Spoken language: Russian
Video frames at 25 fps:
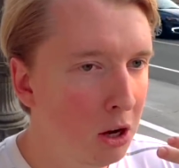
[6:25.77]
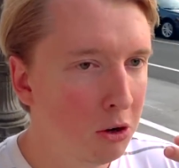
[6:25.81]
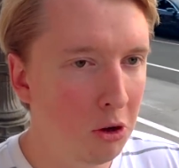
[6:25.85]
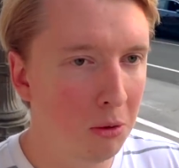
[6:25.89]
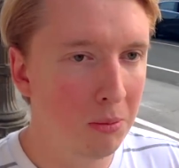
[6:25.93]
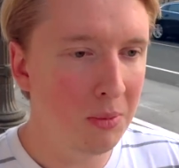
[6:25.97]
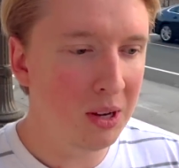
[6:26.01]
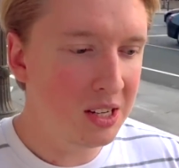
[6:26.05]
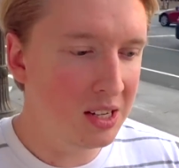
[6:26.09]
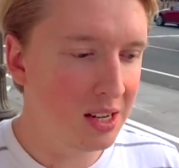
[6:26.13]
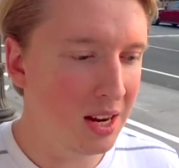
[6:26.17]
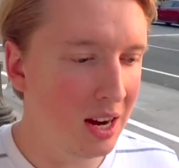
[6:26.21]

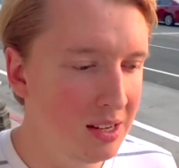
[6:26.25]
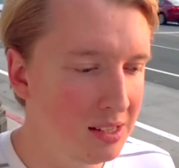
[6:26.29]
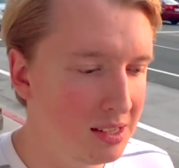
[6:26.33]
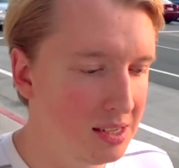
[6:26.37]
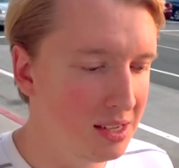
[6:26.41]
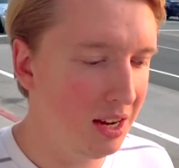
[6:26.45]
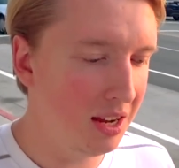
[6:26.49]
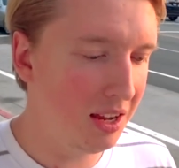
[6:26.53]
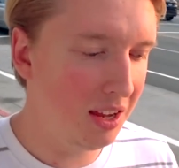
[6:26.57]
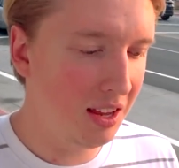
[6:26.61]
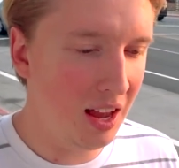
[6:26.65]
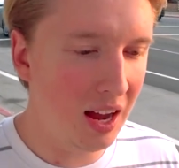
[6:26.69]
что
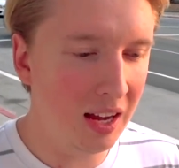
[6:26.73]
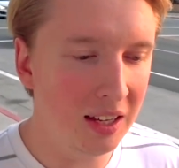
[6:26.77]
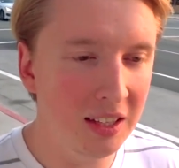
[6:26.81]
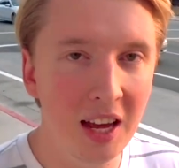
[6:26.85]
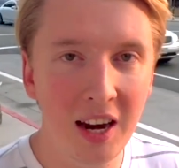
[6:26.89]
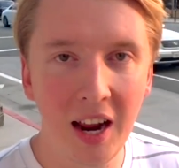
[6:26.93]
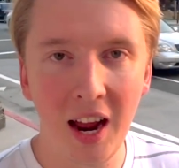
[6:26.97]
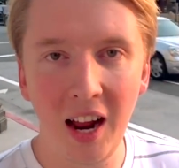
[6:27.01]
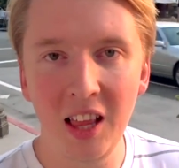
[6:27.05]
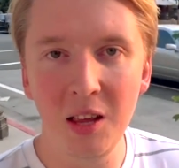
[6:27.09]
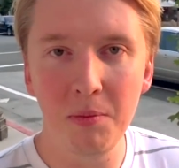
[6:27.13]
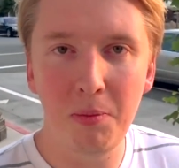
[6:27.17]
мексиканская еда,
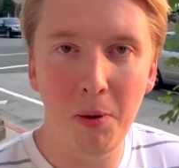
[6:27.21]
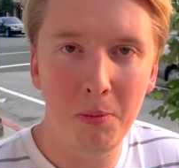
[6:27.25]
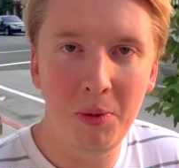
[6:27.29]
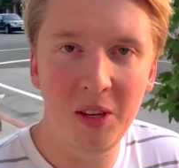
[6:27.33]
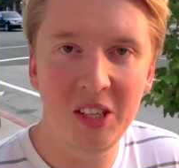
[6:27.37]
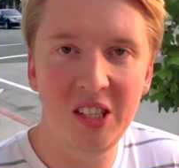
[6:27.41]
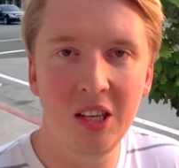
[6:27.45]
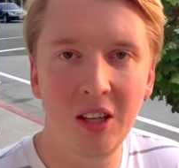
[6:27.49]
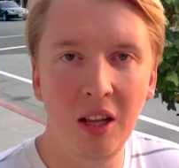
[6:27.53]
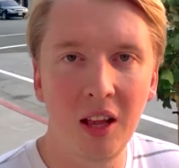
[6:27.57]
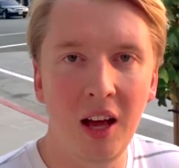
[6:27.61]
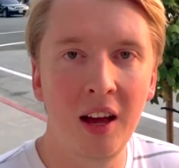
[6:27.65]
она реально
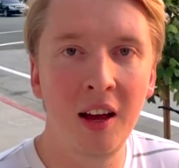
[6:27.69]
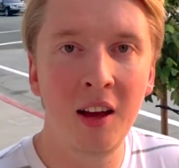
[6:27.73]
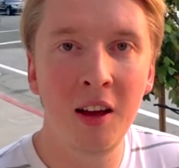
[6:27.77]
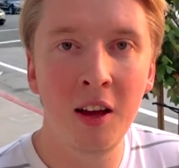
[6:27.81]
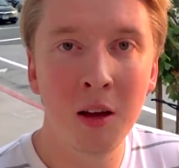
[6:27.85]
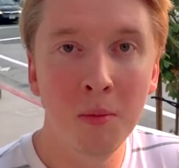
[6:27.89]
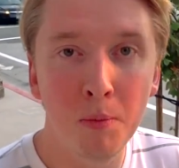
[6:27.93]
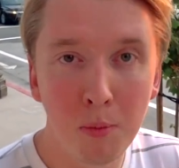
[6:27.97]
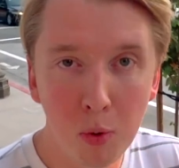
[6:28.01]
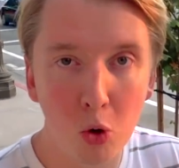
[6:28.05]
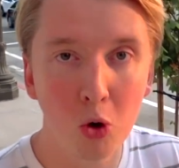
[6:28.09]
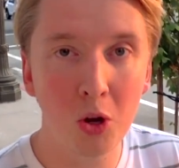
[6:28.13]
победила
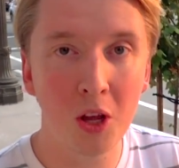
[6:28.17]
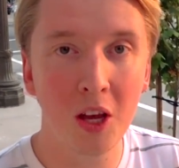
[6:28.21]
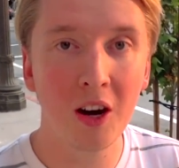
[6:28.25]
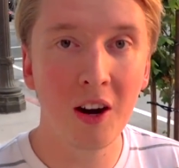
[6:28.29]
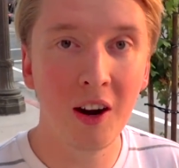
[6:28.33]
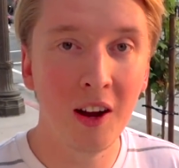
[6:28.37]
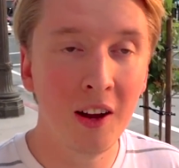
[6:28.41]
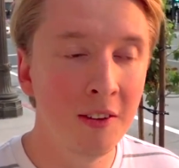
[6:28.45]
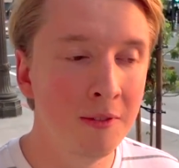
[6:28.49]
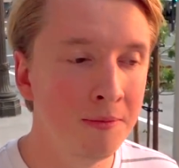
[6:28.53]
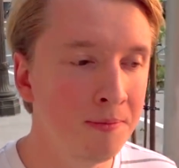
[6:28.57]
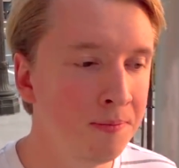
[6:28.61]
бургеры.